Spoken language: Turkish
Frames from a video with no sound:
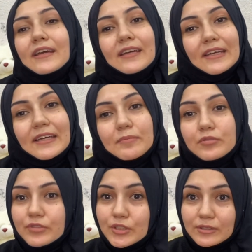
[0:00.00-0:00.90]
Ee,
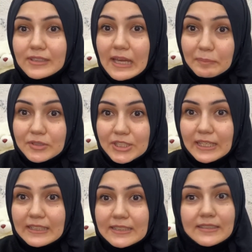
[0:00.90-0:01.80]
bu videoda ne
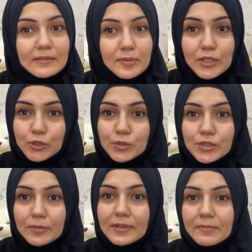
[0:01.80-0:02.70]
yapacağız? Biliyorsunuz
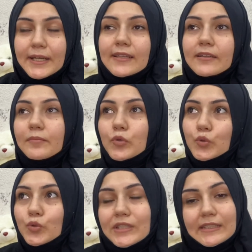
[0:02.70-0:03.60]
ki benim kanalım
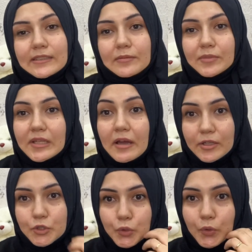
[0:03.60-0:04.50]
ürün tanıtımı
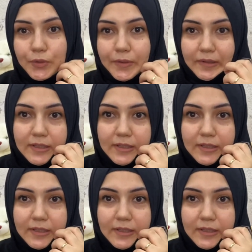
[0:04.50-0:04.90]
daha çok.